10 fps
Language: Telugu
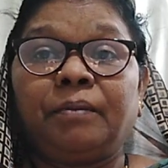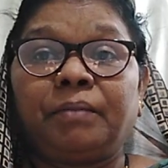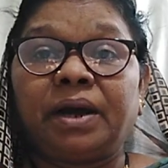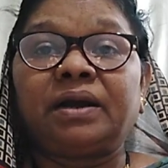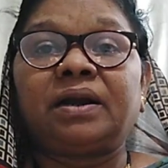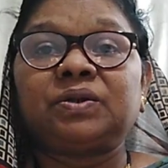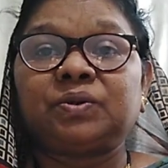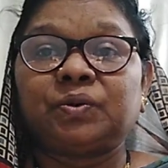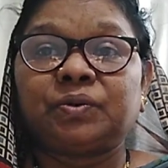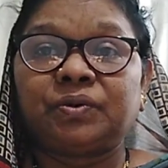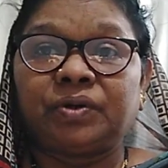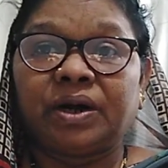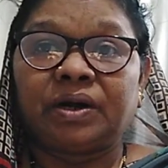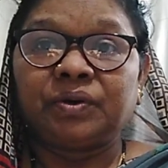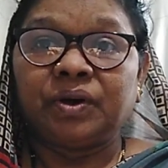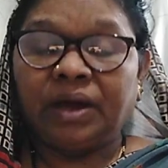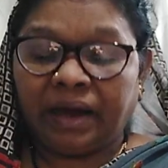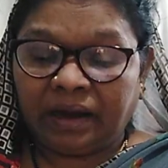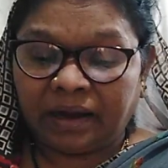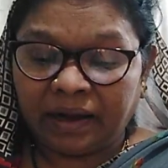మాట్లాడుతూ ఉంటున్నాడు
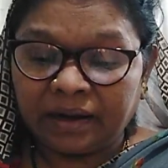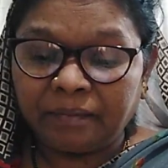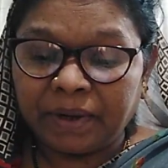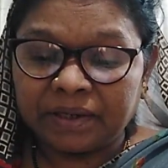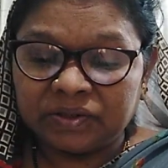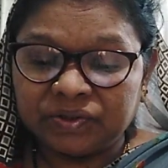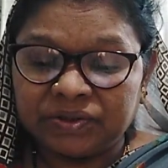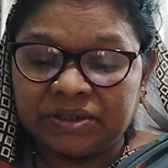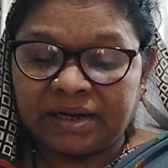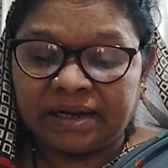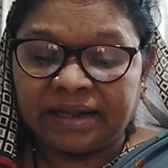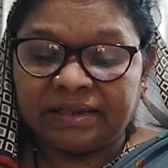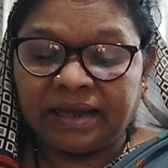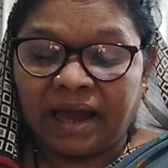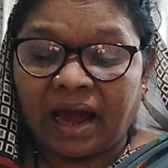కనుక మనం చూసినట్లయితే